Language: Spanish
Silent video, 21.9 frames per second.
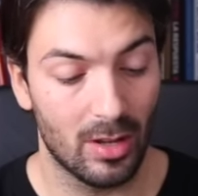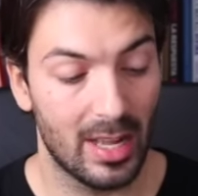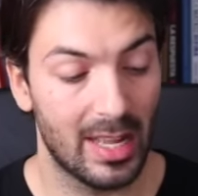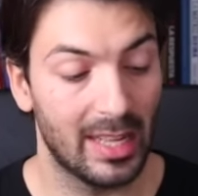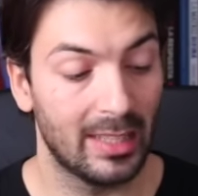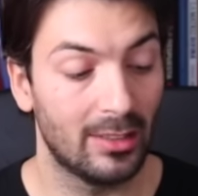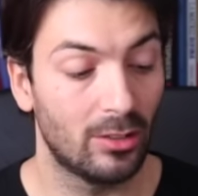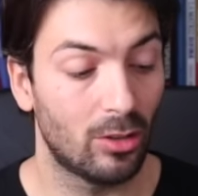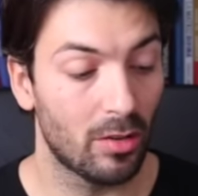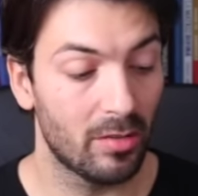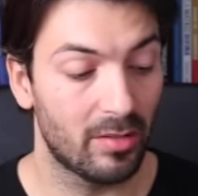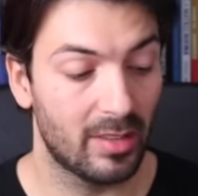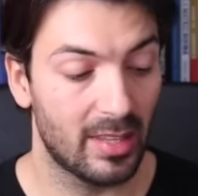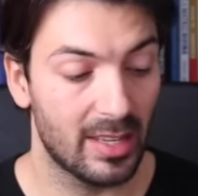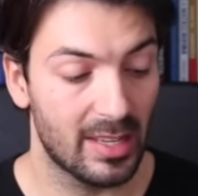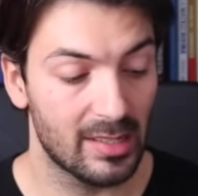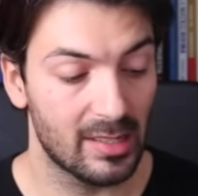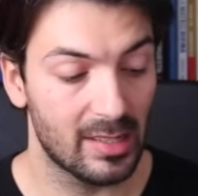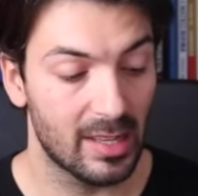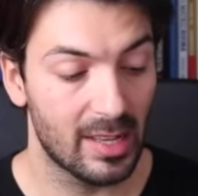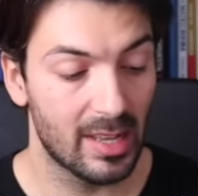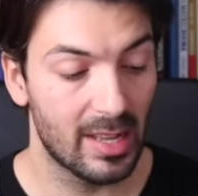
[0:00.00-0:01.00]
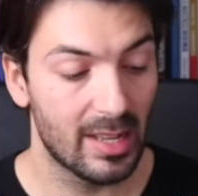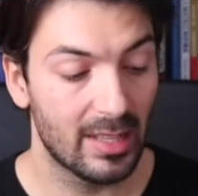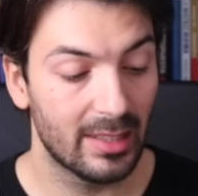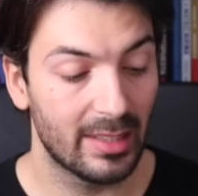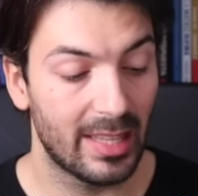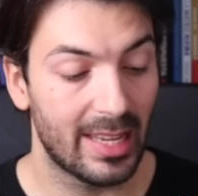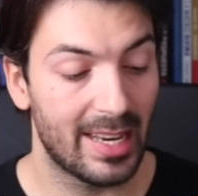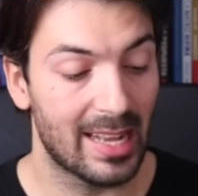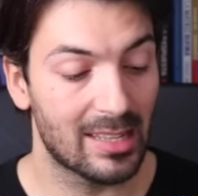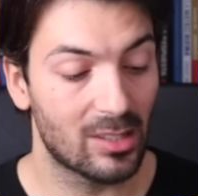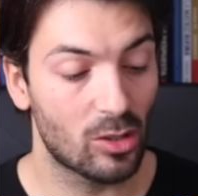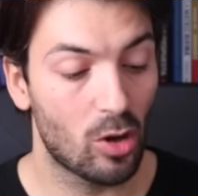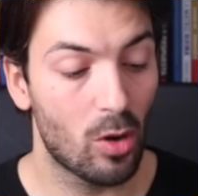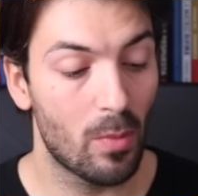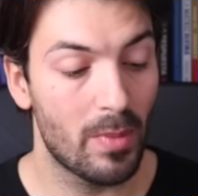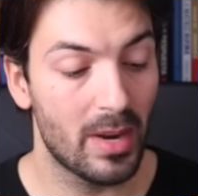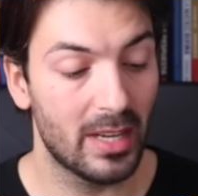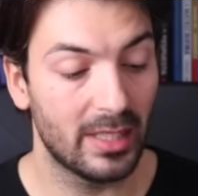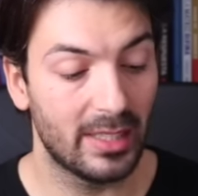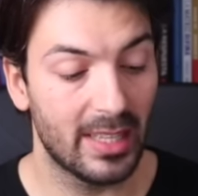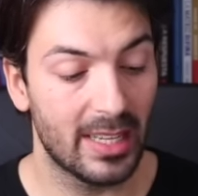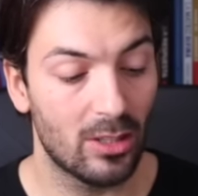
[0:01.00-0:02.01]
Entonces, te irás
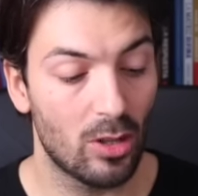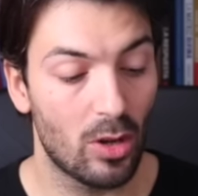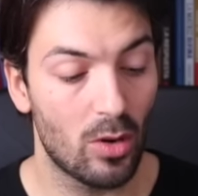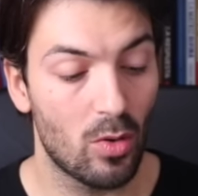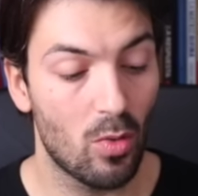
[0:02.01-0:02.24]
convirtiendo